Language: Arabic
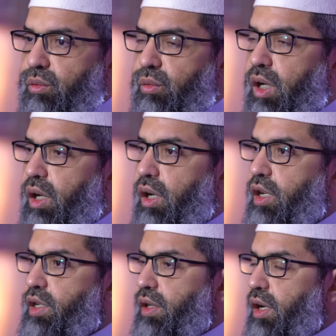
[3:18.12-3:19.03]

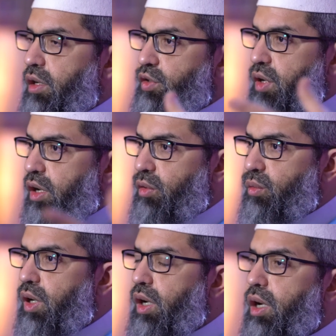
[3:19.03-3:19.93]
وخرجت
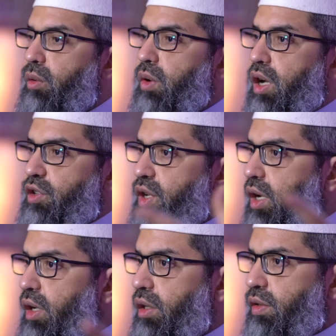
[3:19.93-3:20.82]
اغصانها
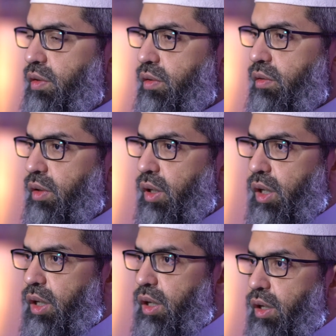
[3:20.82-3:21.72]
وازهرت
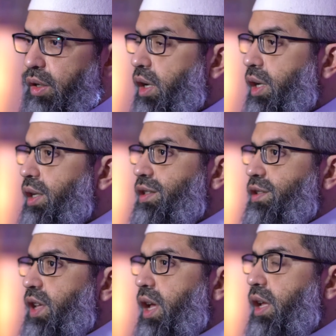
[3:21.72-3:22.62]
نرى
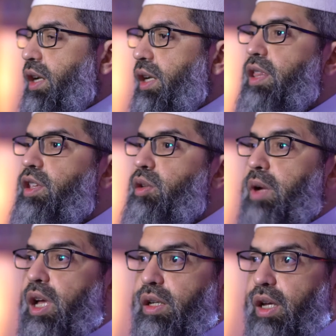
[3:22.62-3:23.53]
الانسان الذي
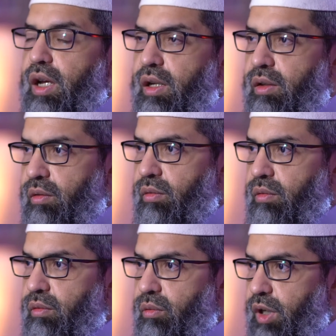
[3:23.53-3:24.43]
ما كان
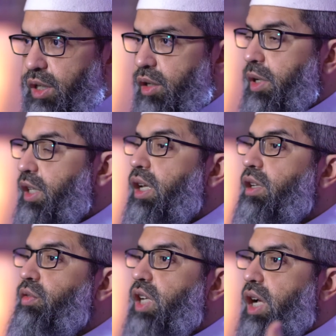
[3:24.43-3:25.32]
وانما كان
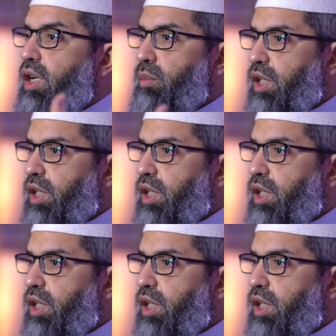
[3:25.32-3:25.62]
في عالم